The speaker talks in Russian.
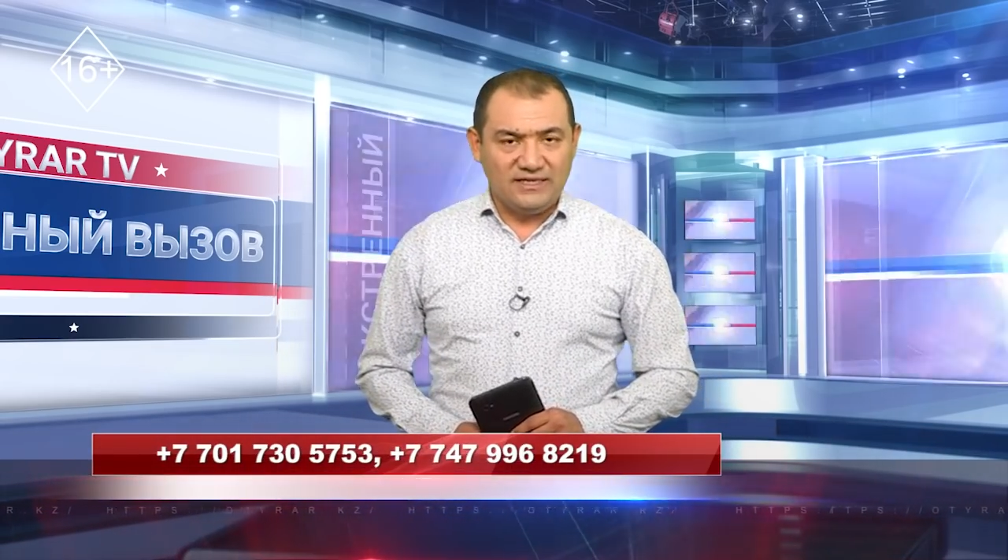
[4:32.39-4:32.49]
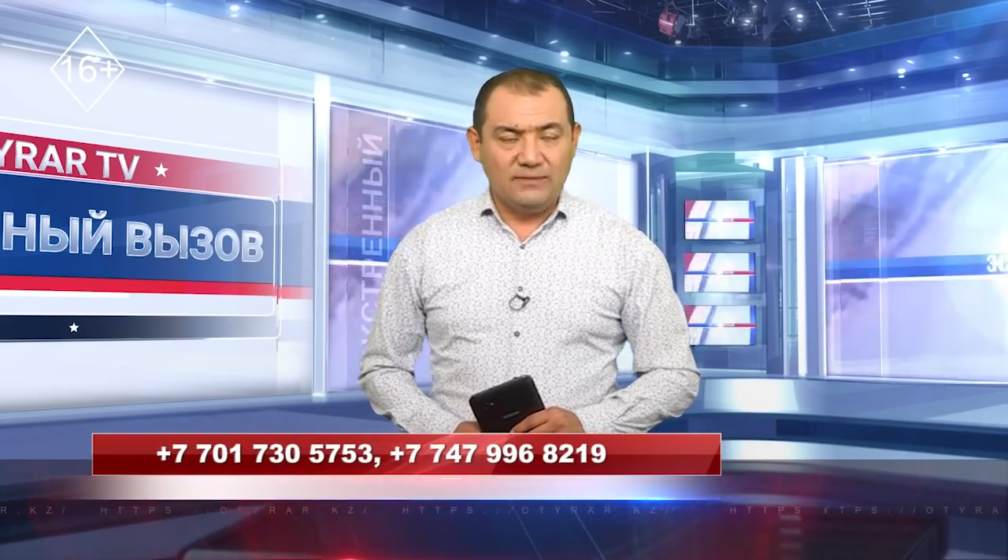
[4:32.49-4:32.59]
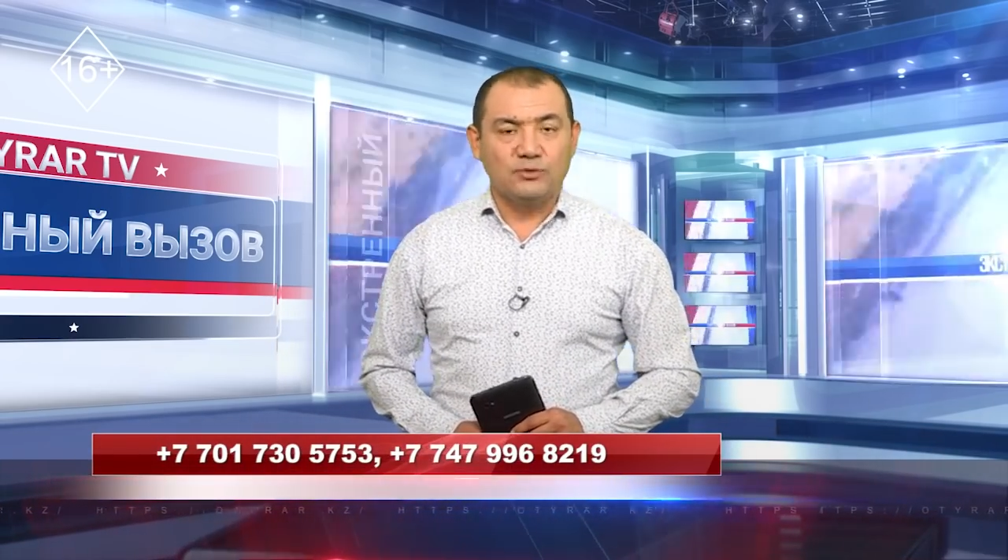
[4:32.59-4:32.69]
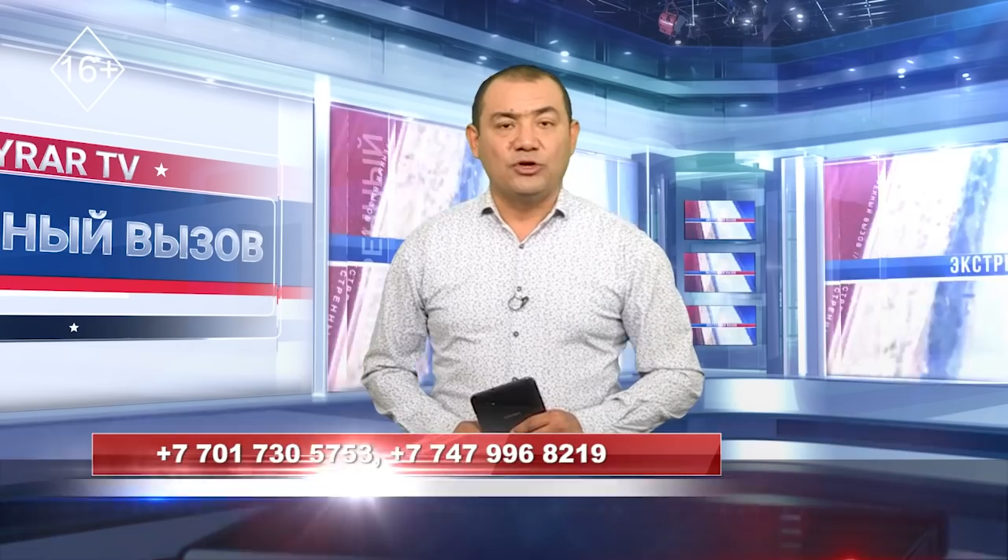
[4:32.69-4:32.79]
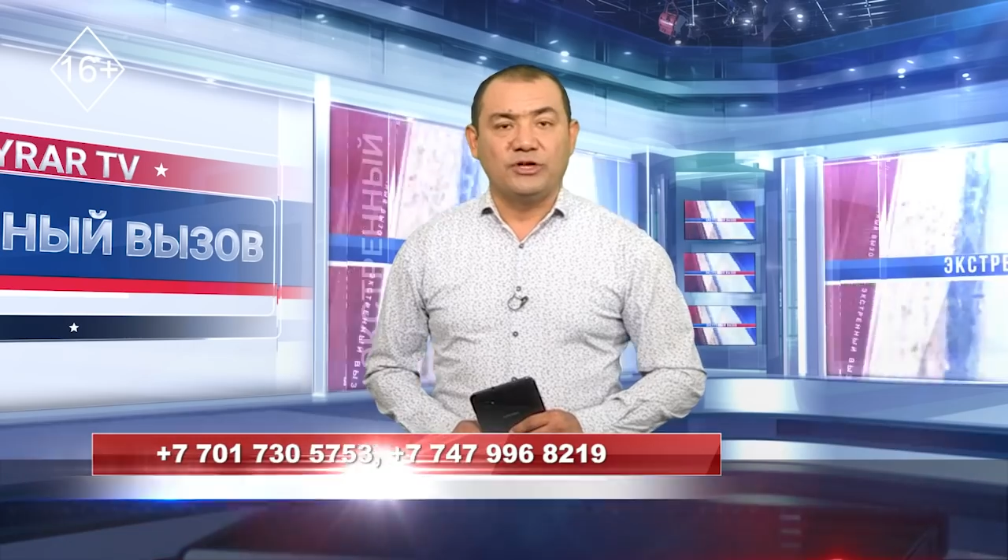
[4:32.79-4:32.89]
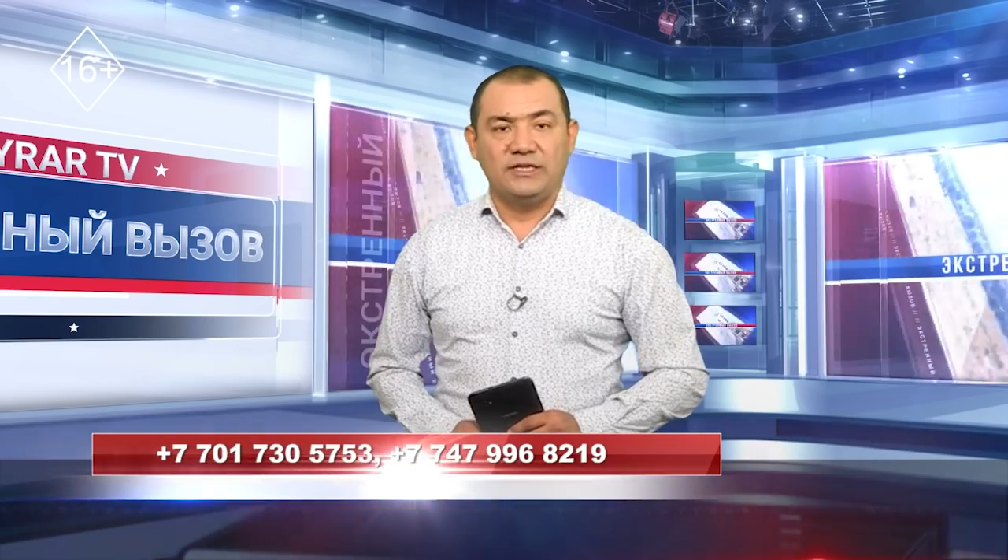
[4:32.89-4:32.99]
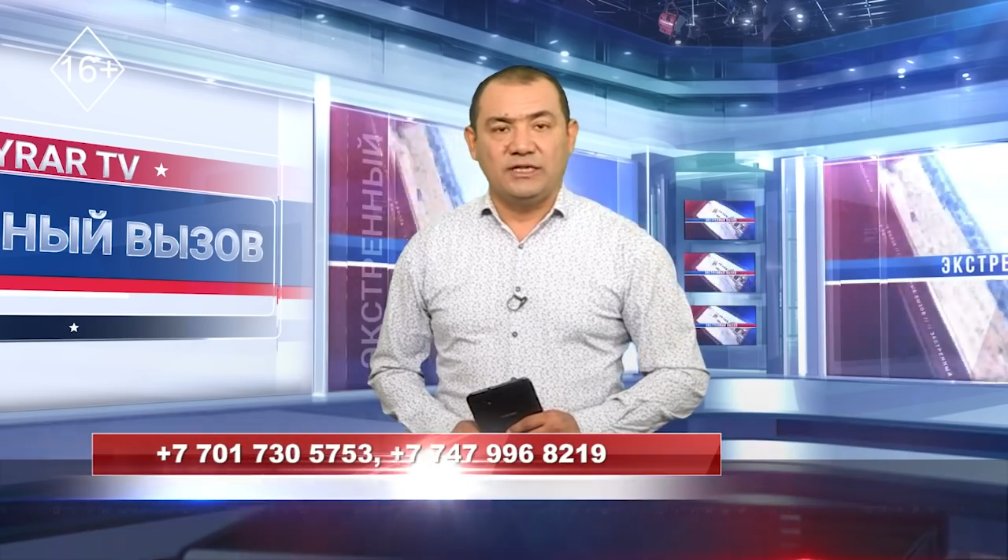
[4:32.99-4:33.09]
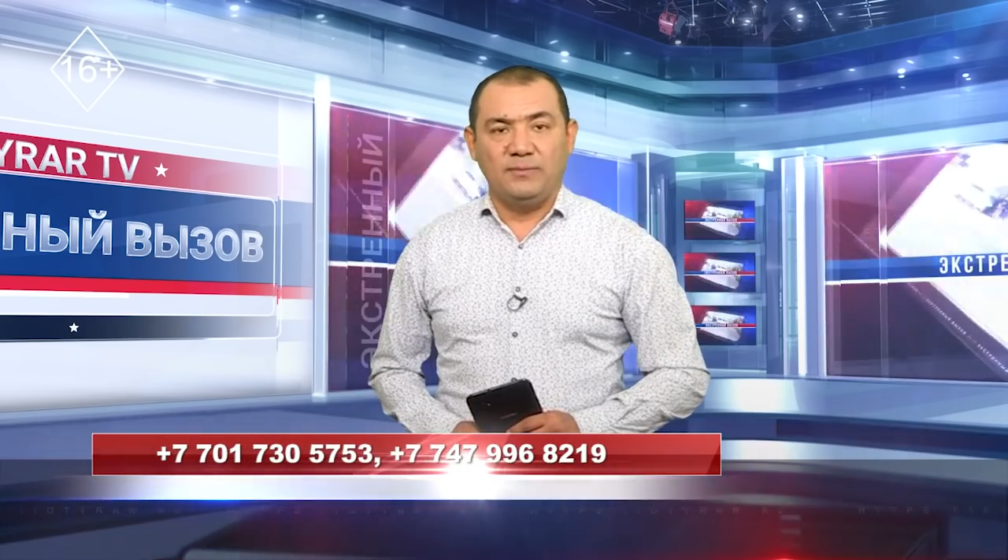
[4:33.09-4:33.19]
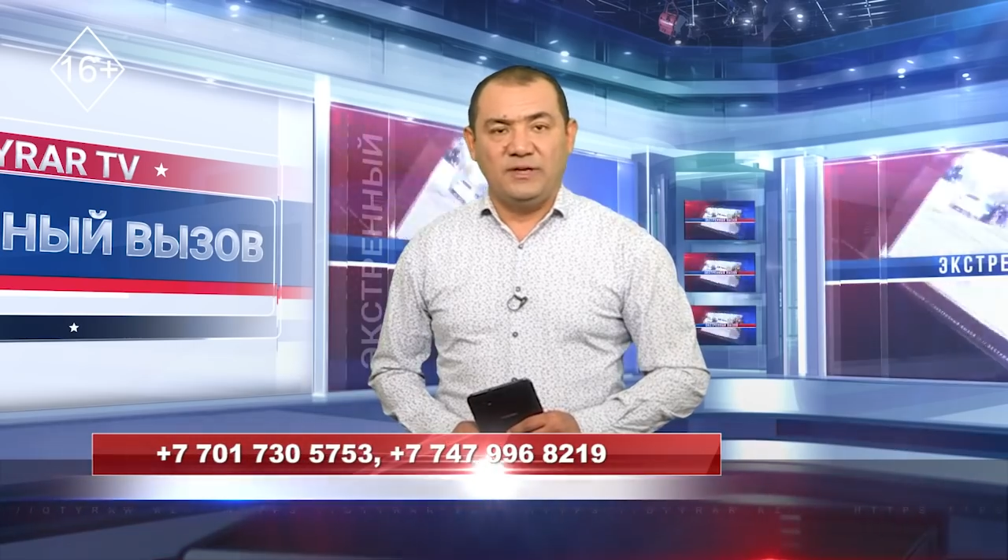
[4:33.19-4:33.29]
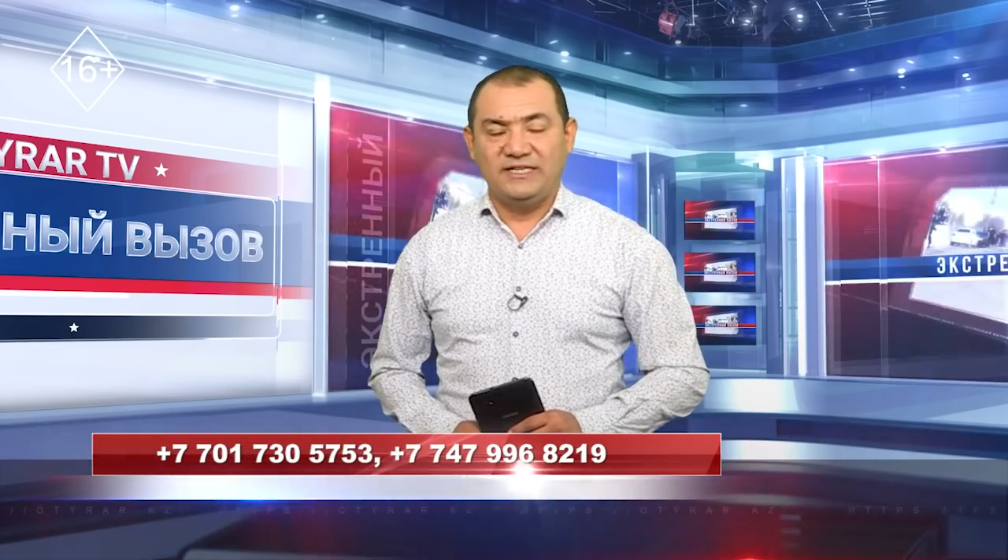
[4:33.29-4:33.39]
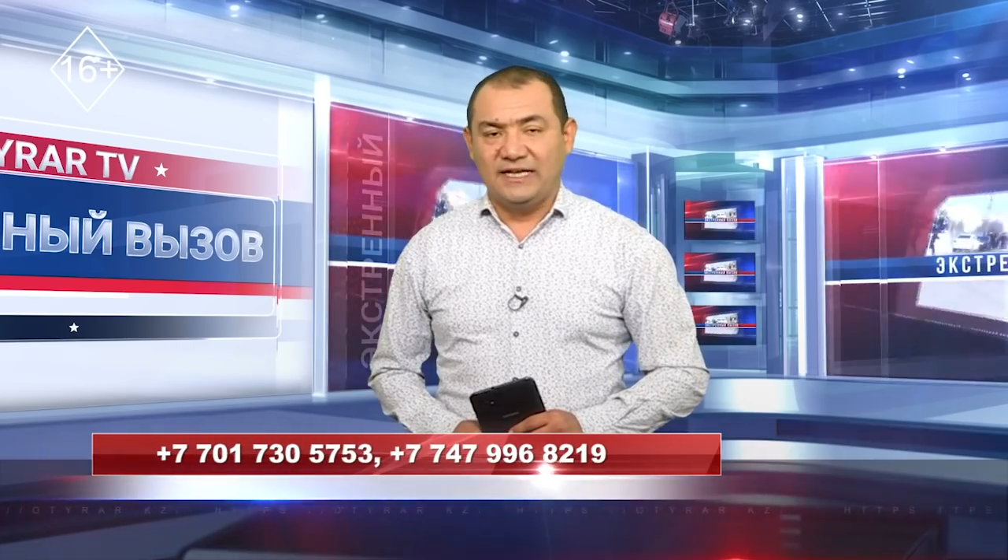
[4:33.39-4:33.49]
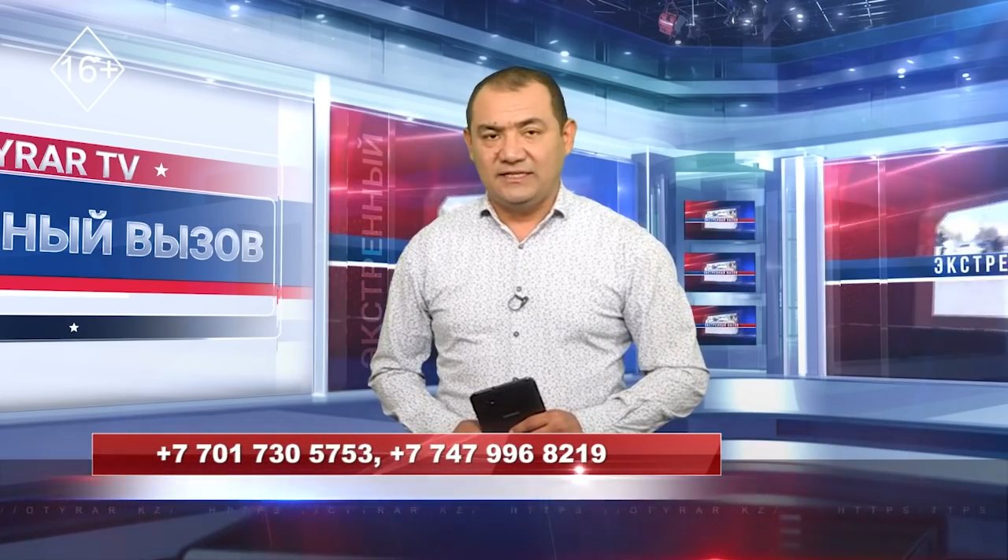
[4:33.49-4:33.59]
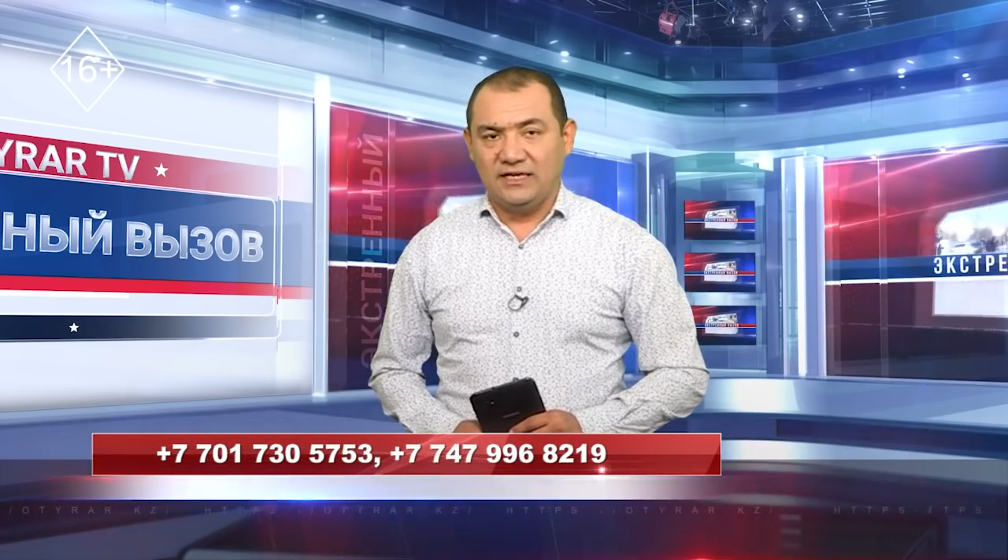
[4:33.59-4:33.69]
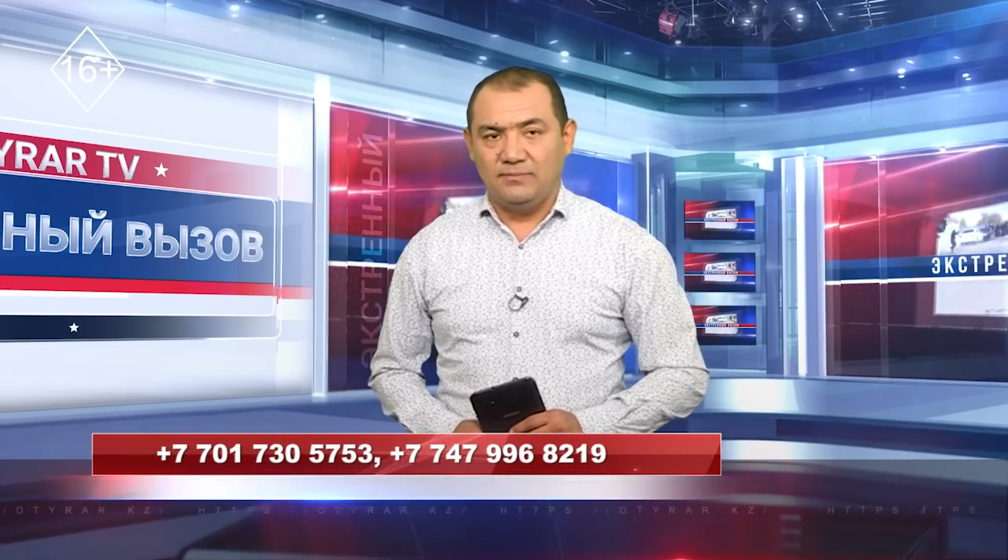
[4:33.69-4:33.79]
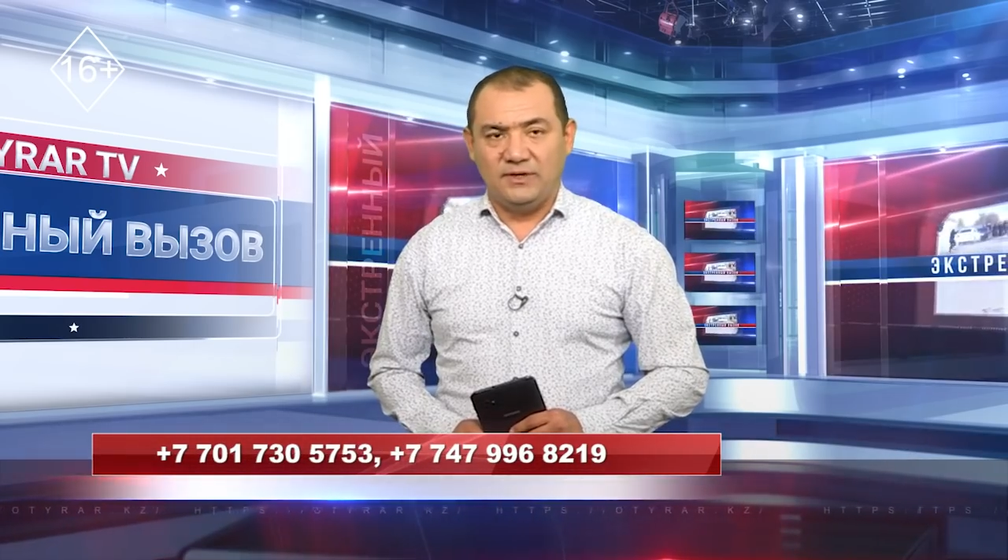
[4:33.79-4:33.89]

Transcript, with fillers: 730 57